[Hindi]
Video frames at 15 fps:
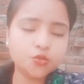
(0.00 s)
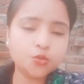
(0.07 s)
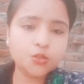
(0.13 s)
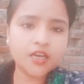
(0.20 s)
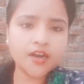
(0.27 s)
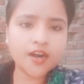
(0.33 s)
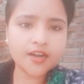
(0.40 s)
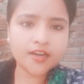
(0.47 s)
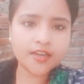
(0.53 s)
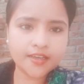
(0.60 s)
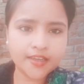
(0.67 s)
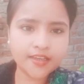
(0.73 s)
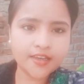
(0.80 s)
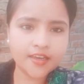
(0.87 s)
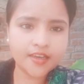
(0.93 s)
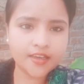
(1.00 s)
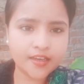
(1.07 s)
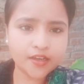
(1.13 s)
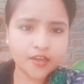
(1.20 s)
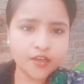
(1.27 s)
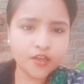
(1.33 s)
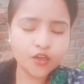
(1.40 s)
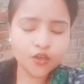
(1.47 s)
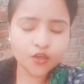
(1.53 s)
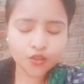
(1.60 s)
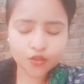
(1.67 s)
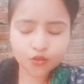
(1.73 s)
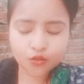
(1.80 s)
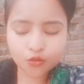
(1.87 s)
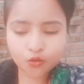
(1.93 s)
छुट्टियां काटने के लिए गए हैं
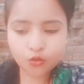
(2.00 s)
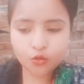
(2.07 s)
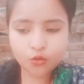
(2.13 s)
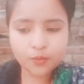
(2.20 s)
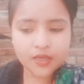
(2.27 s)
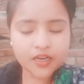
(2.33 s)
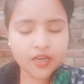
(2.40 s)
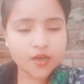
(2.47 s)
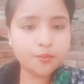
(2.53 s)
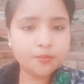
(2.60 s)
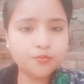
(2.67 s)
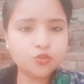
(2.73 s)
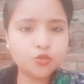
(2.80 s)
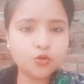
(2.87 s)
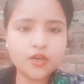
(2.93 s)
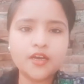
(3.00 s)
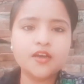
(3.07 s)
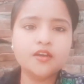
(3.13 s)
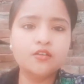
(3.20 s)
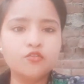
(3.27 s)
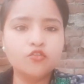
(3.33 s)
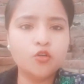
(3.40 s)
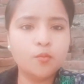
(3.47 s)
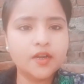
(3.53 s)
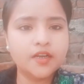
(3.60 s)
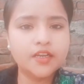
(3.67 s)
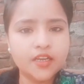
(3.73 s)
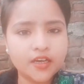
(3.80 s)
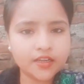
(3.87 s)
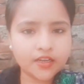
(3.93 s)
तो मेरा जो है वो मन
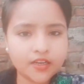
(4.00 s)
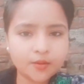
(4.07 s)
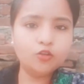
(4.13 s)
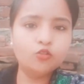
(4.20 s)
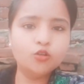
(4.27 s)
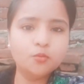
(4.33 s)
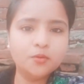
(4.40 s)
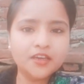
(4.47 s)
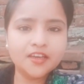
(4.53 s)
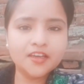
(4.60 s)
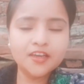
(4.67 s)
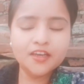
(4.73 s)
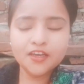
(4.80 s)
नहीं लग रहा बिल्कुल भी